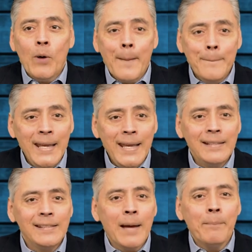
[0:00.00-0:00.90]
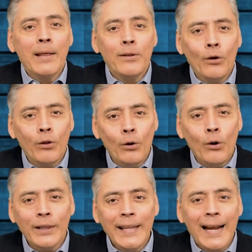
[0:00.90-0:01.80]
a mí ya me dio
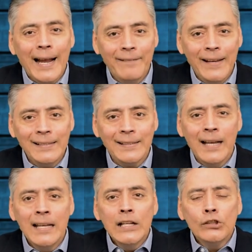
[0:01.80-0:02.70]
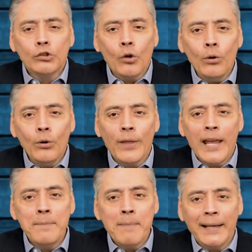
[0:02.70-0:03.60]
dolor de cabeza solo de
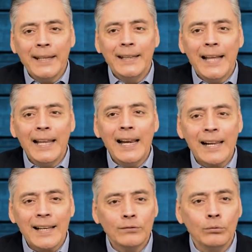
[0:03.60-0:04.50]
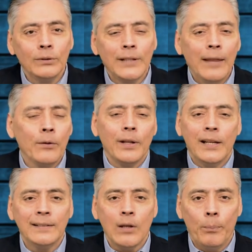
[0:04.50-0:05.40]
imaginar el resultado de
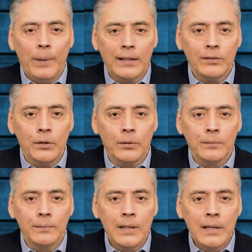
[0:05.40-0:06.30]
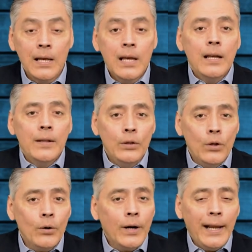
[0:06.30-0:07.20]
esa operación.
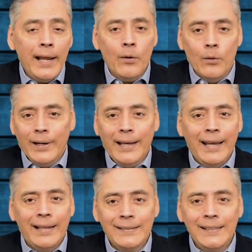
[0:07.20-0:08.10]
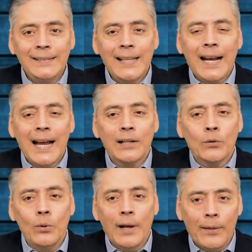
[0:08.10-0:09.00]
No creo que exista
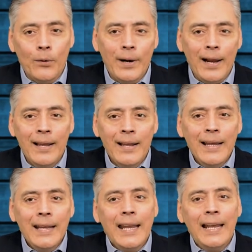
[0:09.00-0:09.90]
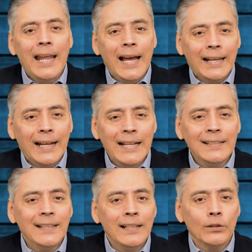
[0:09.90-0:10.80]
calculadora que le
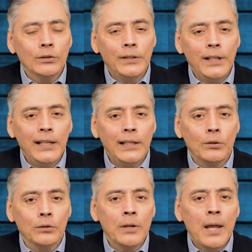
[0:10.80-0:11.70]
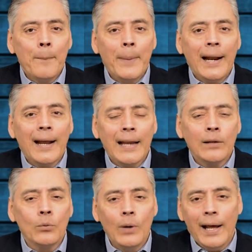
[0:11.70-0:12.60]
alcancen los dígitos para
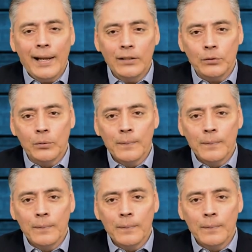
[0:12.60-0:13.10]
calcular eso.